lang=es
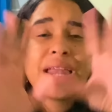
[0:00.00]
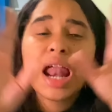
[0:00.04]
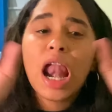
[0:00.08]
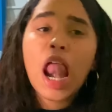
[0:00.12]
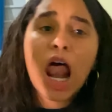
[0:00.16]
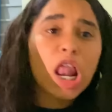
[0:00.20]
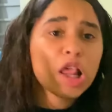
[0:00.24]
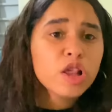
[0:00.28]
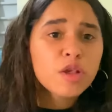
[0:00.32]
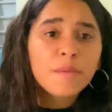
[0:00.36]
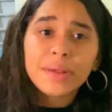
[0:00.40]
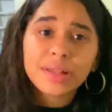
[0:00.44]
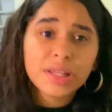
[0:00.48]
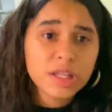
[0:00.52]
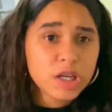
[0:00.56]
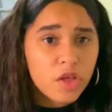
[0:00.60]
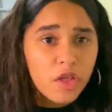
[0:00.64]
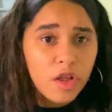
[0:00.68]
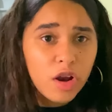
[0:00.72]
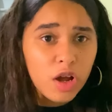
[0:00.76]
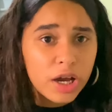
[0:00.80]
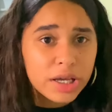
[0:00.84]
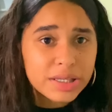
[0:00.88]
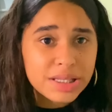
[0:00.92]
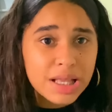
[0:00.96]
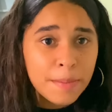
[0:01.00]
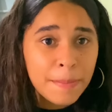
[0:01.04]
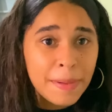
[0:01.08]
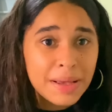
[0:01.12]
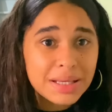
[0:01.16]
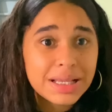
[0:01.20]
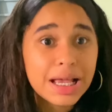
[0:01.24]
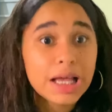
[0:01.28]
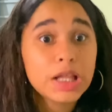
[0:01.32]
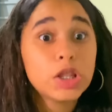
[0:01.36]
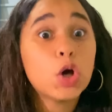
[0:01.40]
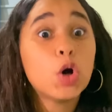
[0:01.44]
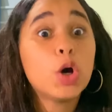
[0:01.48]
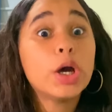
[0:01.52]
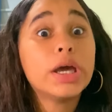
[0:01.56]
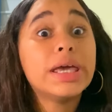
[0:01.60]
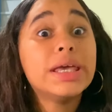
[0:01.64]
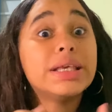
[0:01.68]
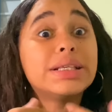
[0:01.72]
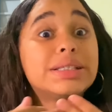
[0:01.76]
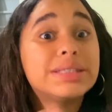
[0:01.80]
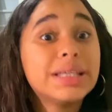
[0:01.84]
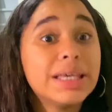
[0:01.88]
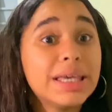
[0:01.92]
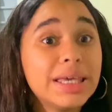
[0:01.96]
a un vecino de lo que está pasando. Y
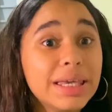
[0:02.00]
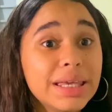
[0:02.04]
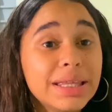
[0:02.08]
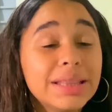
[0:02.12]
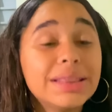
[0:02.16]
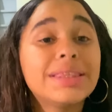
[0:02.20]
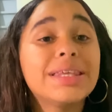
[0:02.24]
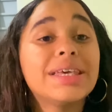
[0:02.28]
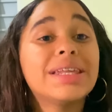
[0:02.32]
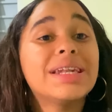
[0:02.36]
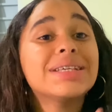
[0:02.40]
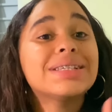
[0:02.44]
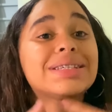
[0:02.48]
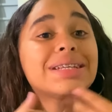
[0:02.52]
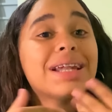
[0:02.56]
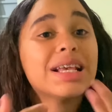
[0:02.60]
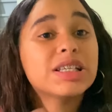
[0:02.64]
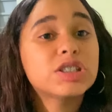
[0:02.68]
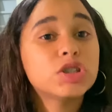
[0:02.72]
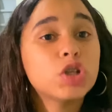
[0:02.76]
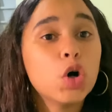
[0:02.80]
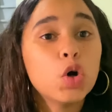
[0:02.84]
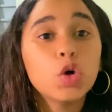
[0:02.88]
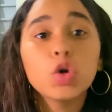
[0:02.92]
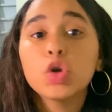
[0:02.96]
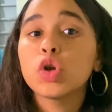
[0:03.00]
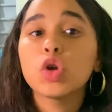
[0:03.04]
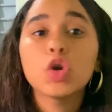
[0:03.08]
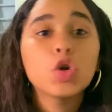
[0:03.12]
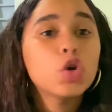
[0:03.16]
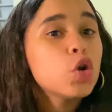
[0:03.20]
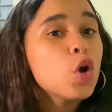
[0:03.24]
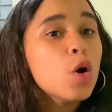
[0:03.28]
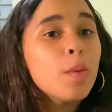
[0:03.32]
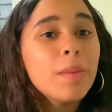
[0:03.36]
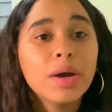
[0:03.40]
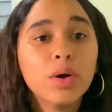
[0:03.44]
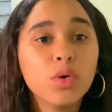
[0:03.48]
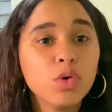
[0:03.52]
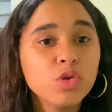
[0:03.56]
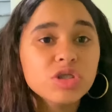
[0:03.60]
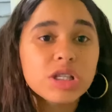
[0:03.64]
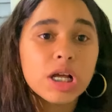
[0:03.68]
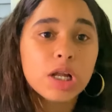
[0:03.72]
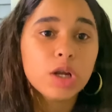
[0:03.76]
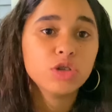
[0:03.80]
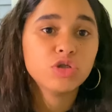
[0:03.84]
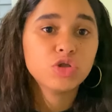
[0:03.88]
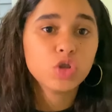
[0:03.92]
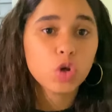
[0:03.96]
sí, tienes razón, no me
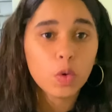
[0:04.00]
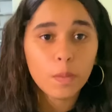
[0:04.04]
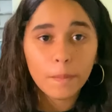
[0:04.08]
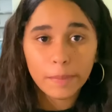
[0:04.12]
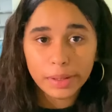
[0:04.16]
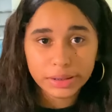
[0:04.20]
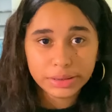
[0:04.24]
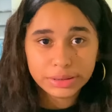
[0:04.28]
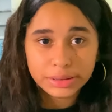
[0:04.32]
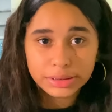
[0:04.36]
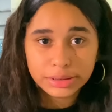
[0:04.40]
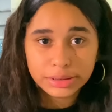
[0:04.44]
gustan los hombres.